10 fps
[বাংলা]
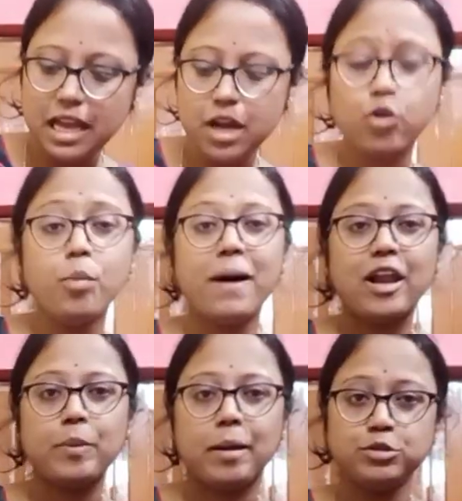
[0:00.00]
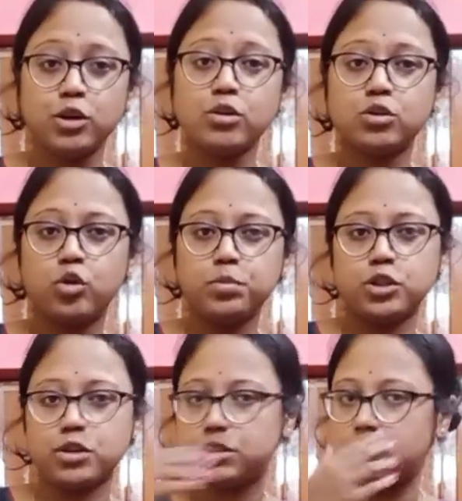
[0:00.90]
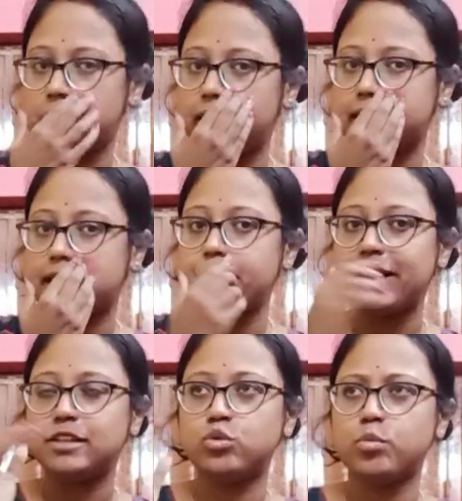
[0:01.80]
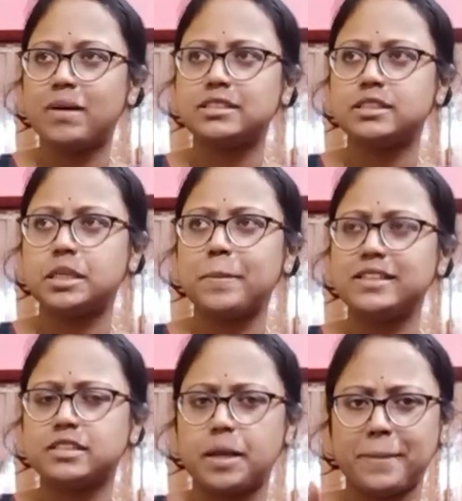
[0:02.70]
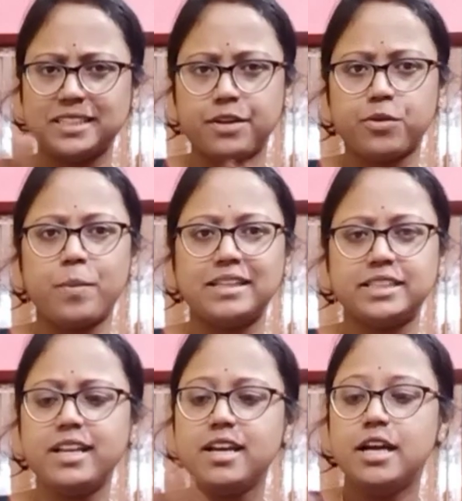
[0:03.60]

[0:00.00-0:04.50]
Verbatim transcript: খুব ভালো বাবু যখন খুব ছোট ছিল আর কি মানে দু মাস তিন মাস চার মাস এরকম এজে